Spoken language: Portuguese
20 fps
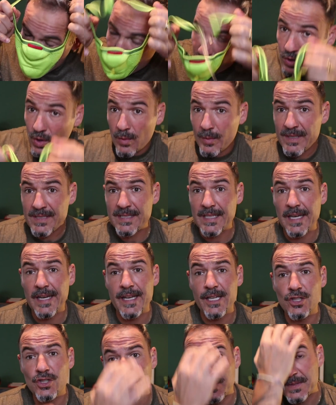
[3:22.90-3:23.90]
muito, é uma
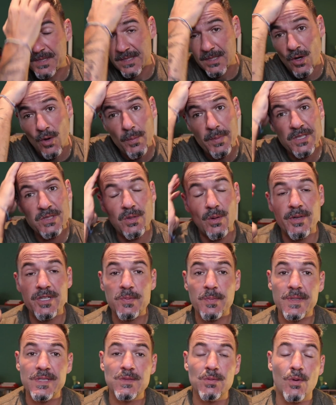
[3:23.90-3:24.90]
excelente opção,
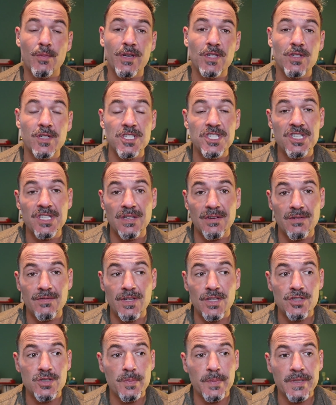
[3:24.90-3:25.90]
principalmente para esse momento que a gente está
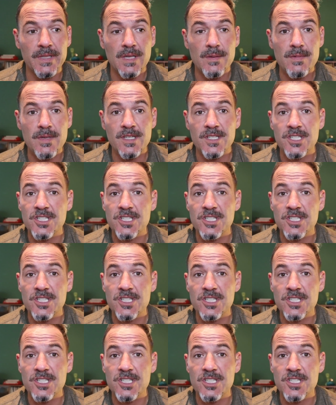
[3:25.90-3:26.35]
vivendo de pandemia.